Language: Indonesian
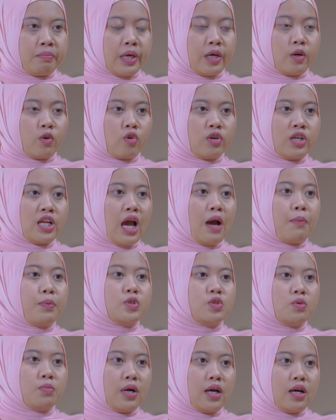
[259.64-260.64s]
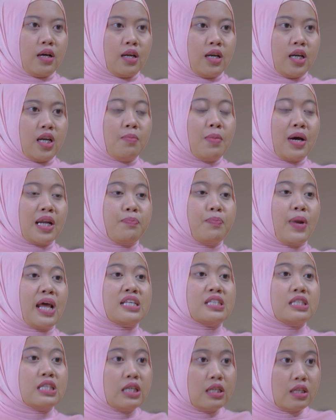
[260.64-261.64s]
backgroundnya apa coba? Lemari
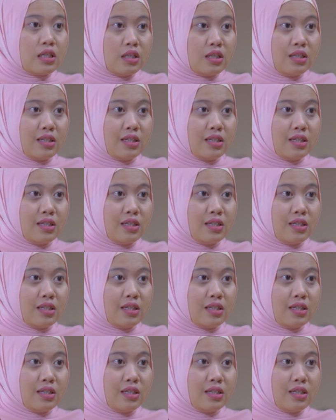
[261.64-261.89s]
plastik.